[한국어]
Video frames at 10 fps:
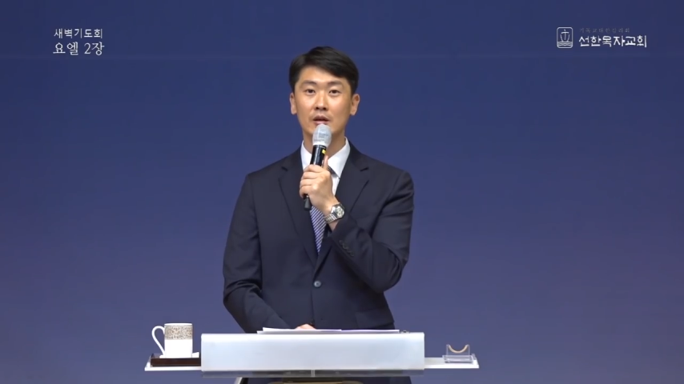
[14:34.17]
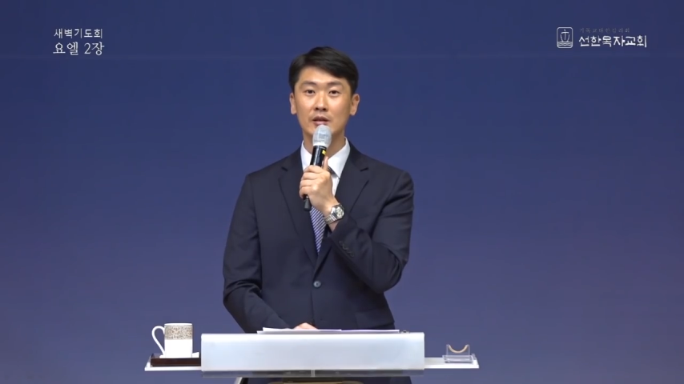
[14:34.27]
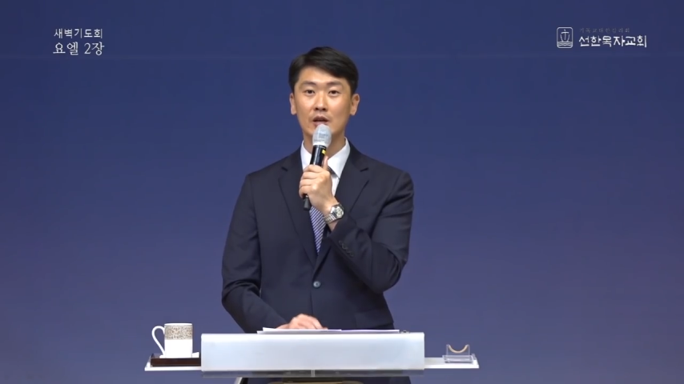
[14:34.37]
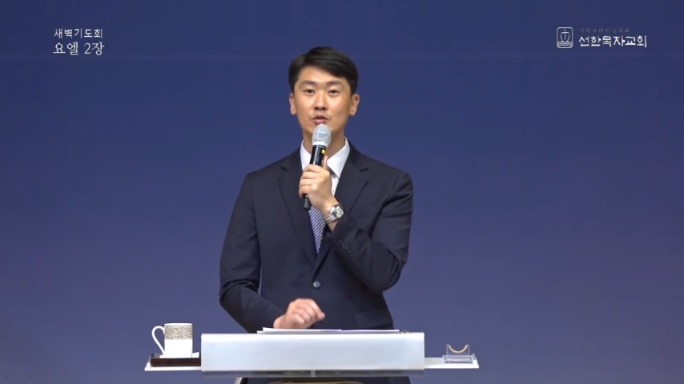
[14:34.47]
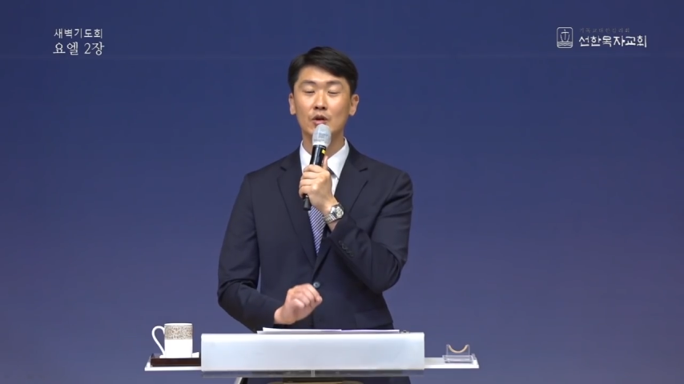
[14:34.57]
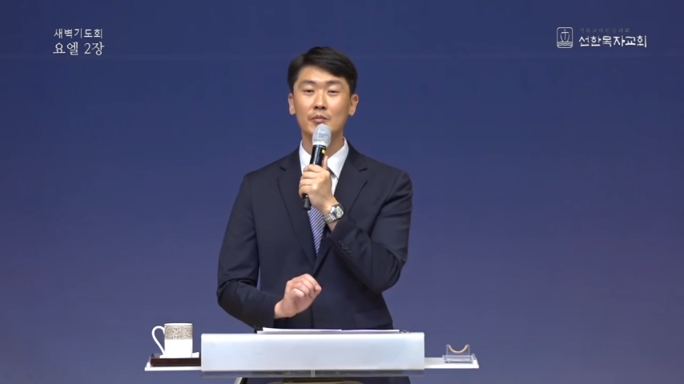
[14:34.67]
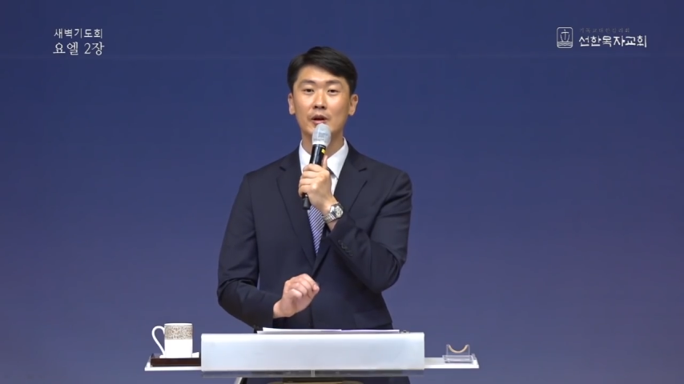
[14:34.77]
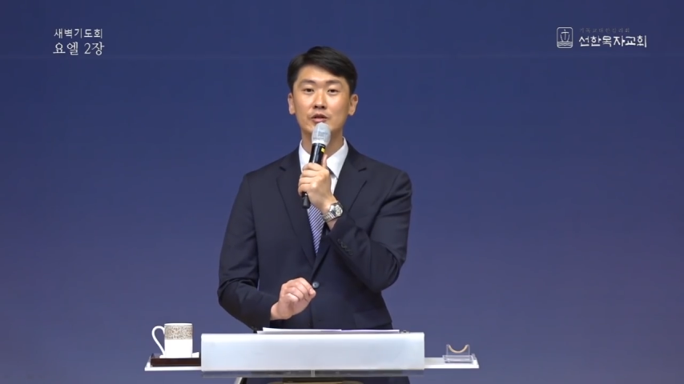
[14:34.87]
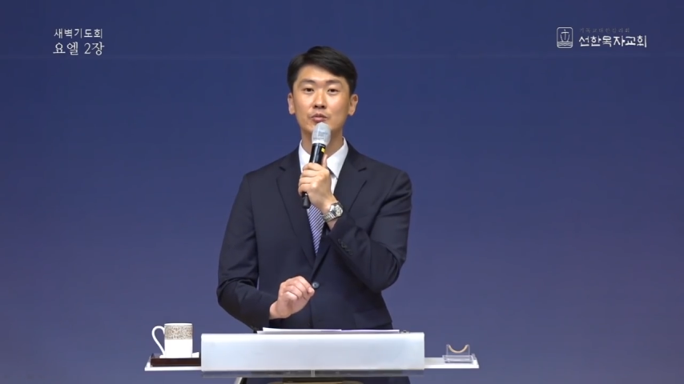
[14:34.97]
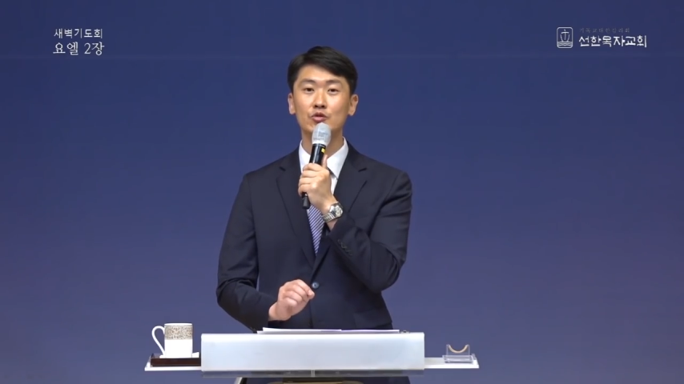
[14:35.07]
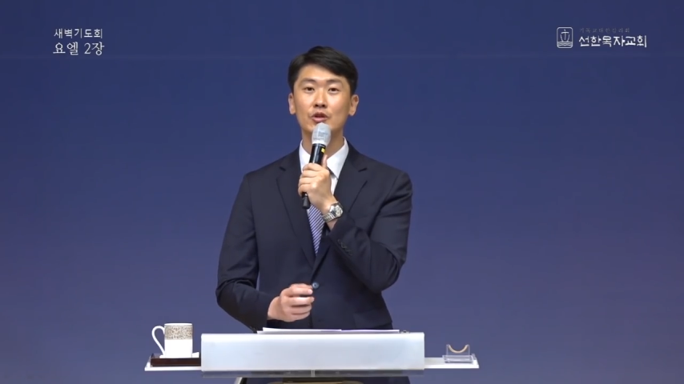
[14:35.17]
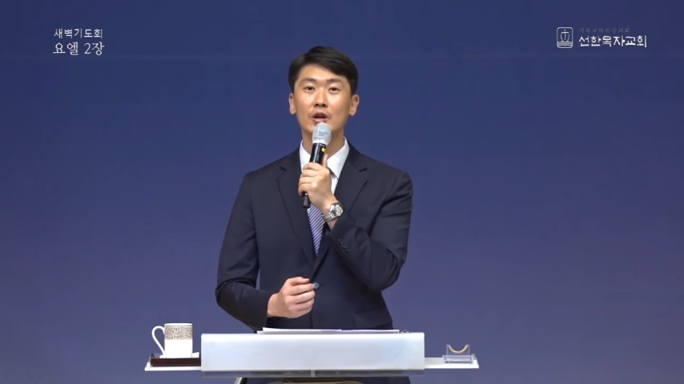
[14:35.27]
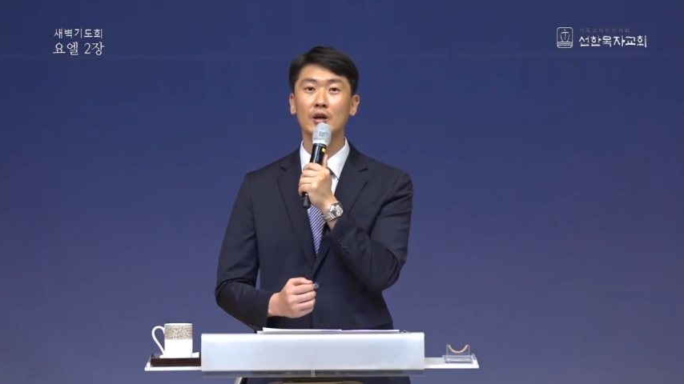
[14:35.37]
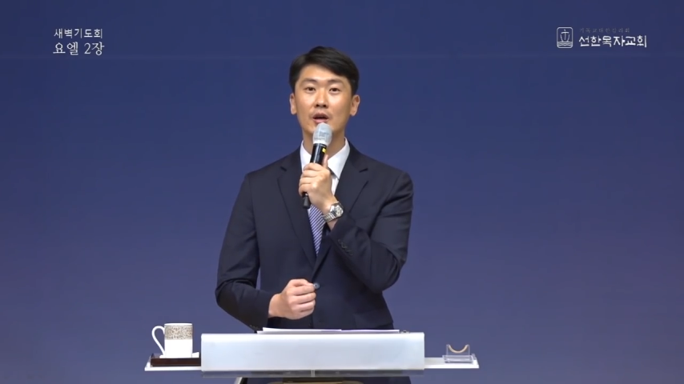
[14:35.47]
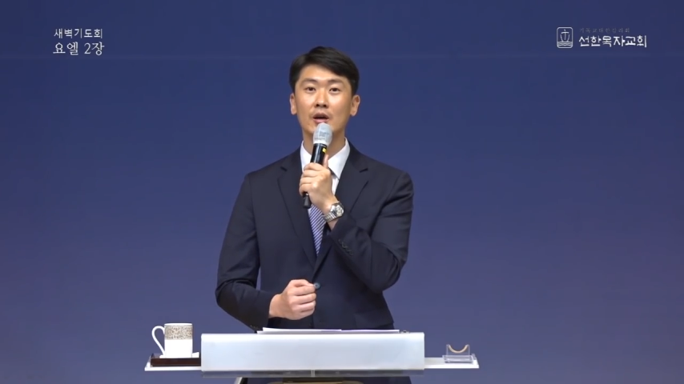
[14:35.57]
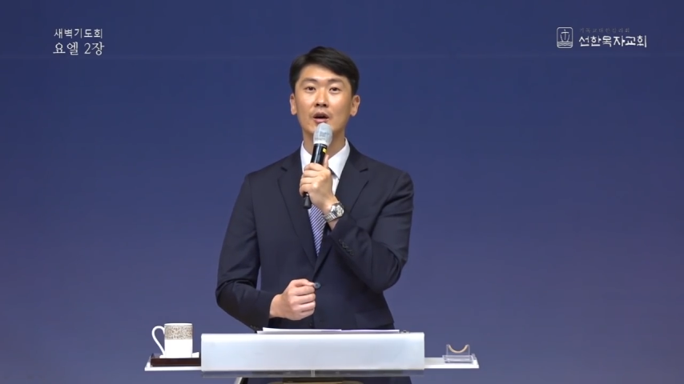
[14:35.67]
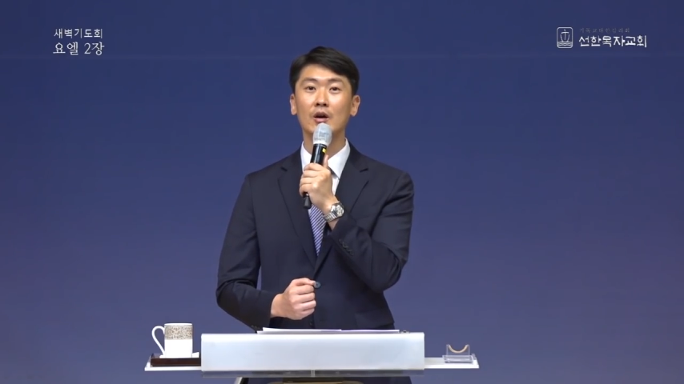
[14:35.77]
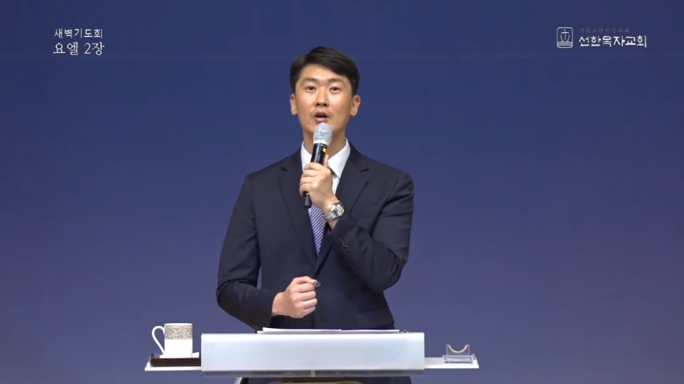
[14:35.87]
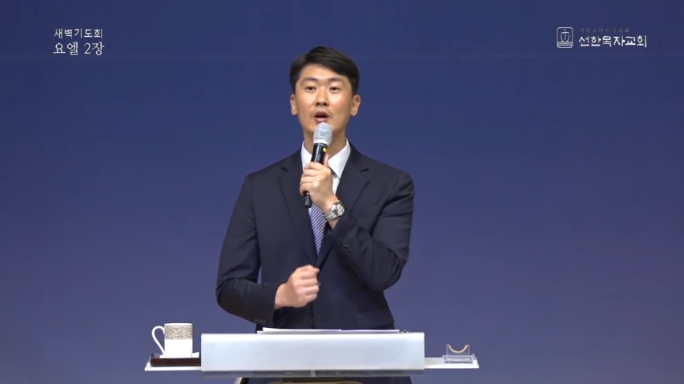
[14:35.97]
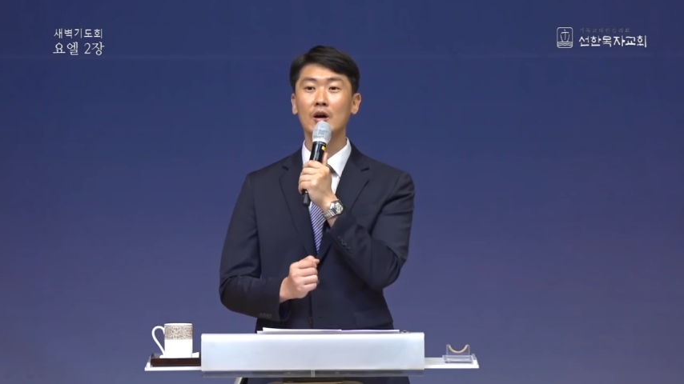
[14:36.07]
약속의 말씀을 우리에게
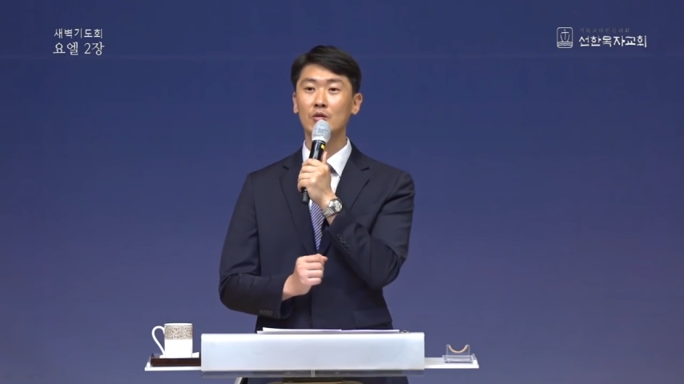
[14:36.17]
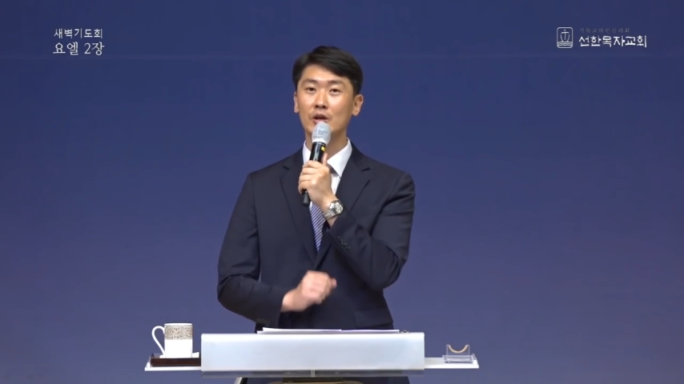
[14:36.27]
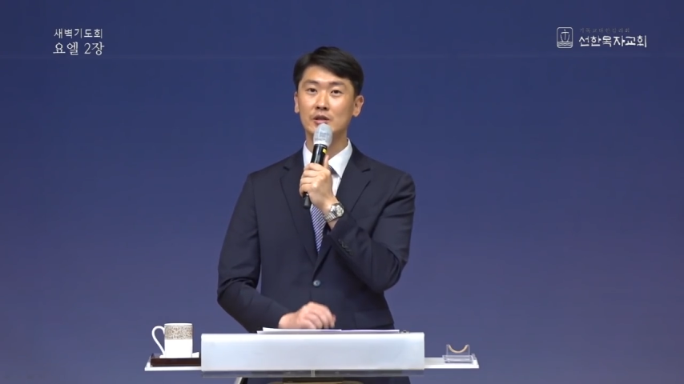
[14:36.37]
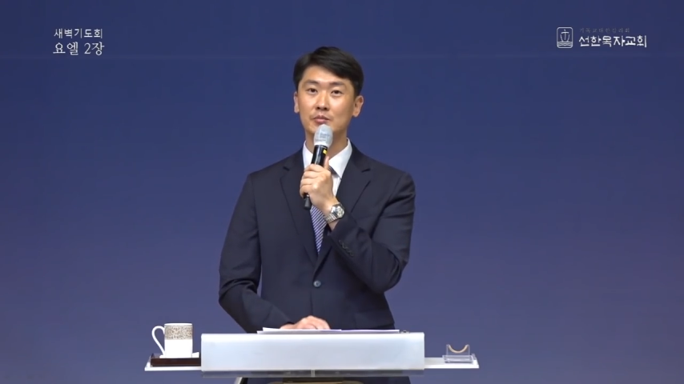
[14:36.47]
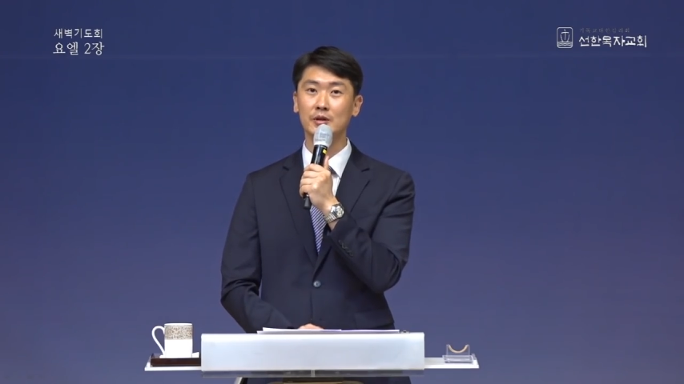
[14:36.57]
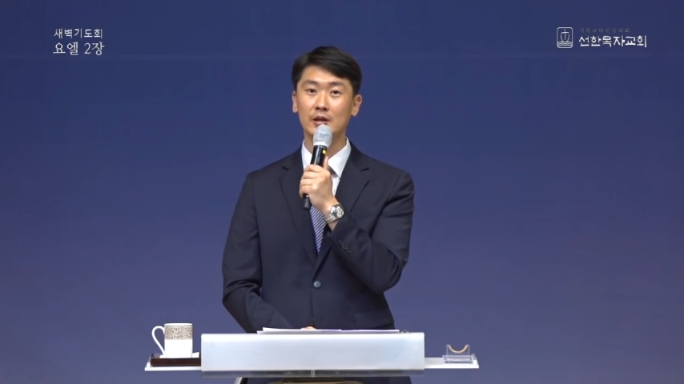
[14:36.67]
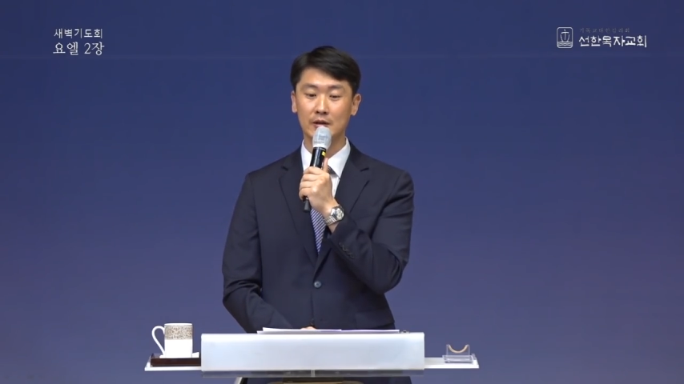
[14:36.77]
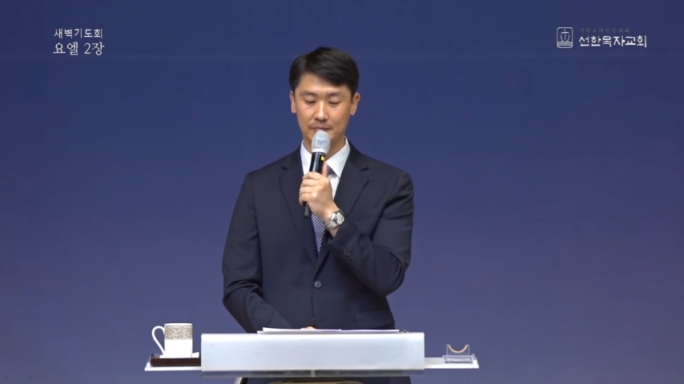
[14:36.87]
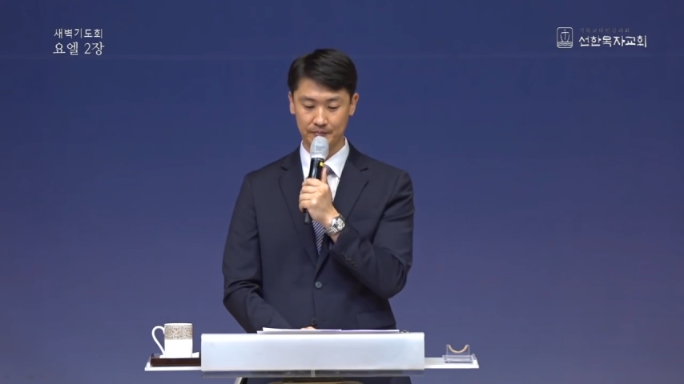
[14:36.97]
허락하고 계십니다.